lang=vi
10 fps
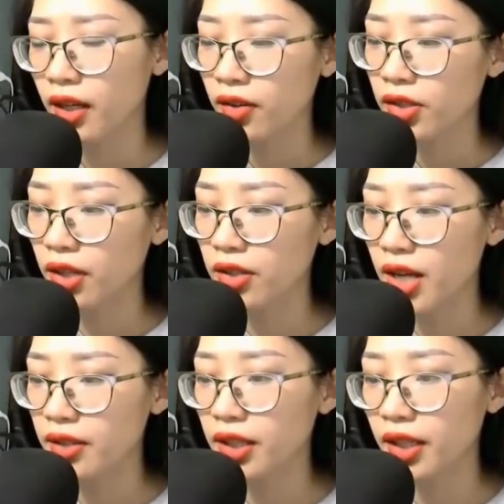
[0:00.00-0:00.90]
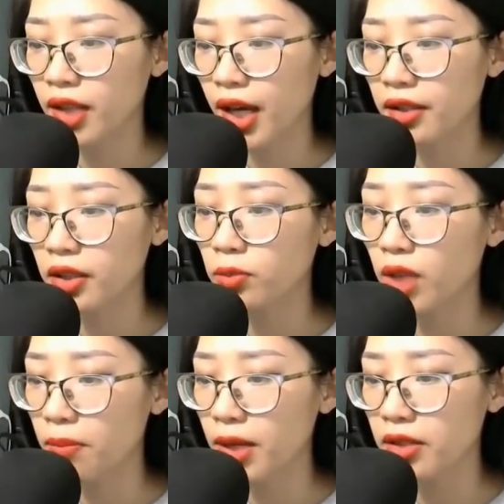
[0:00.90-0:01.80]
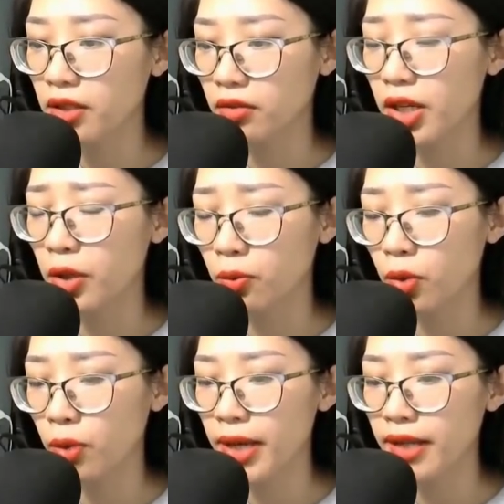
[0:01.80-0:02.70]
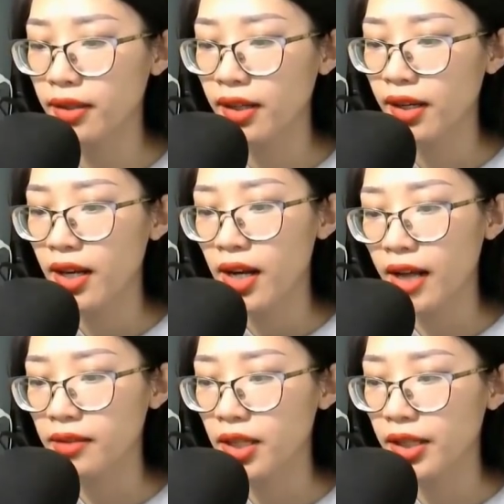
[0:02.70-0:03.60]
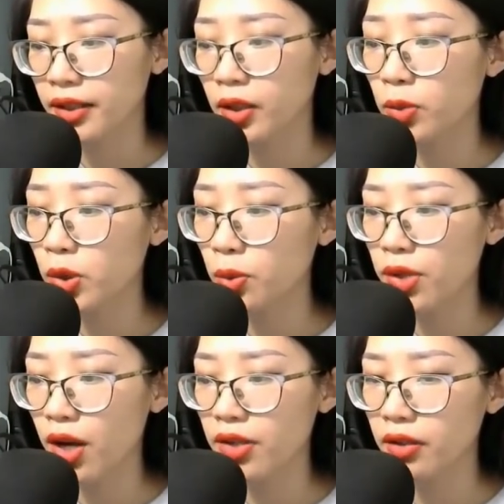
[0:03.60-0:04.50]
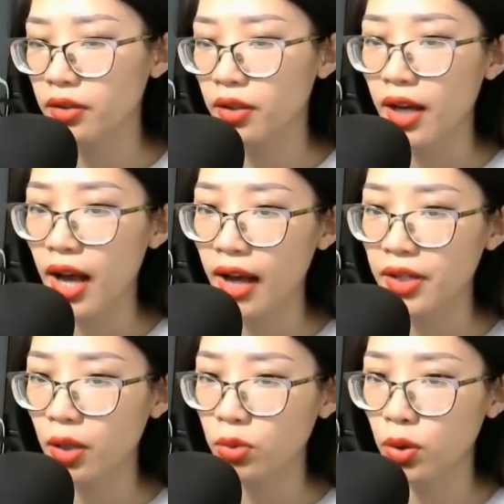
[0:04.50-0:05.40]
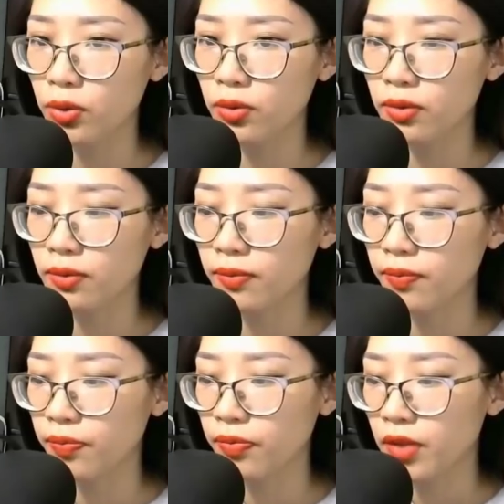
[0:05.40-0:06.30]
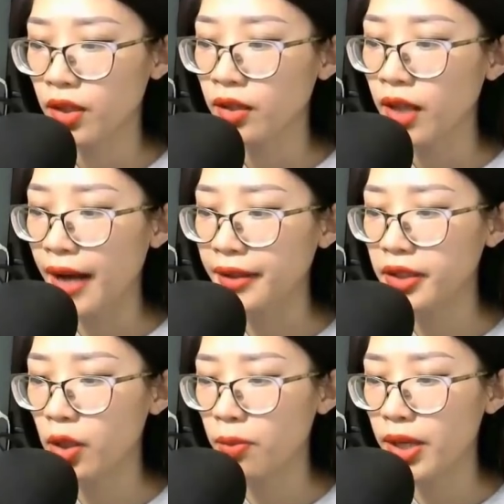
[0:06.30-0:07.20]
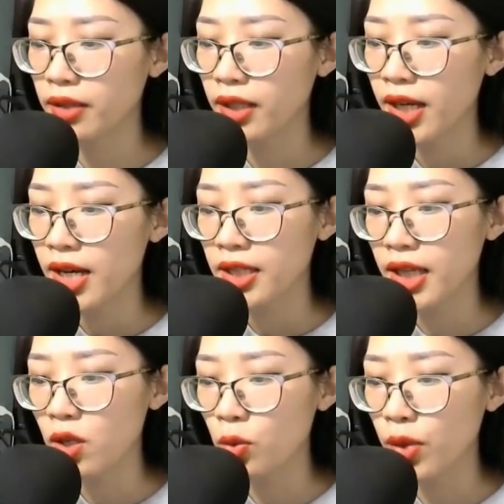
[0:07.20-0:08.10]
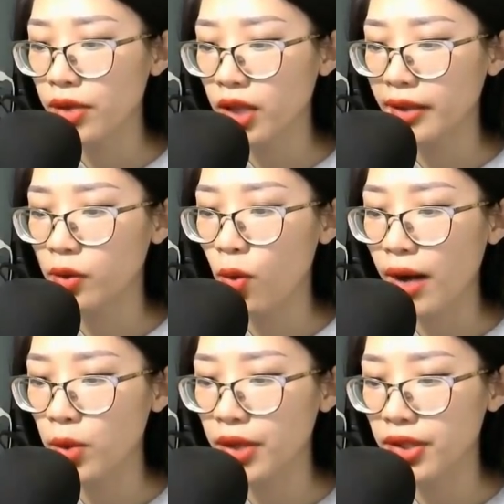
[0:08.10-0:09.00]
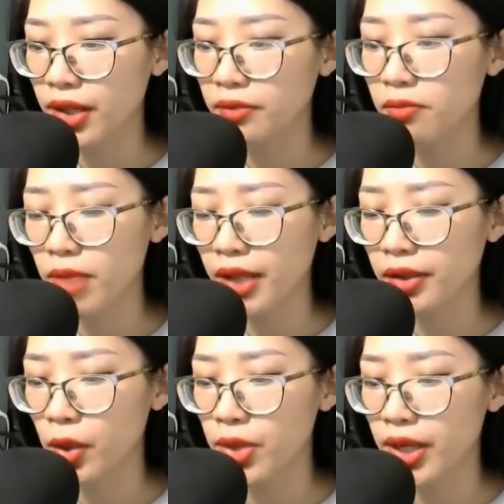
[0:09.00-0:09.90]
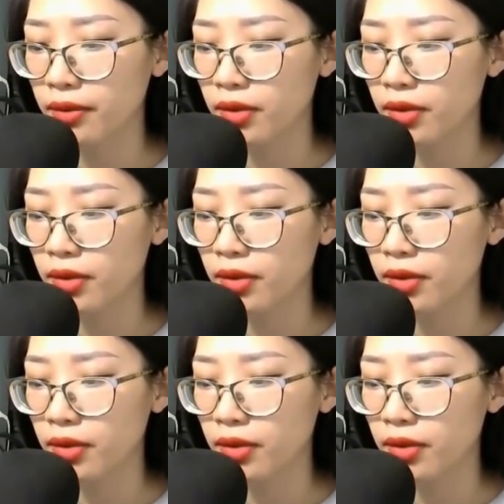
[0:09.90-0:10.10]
Cho nên khi thấy không thể biết được điều muốn biết, hắn liền không chút do dự, hạ độc thủ. Hắn không biết, ngay lúc nguyên thần Hòa Nguyệt Nhân bị tiêu diệt,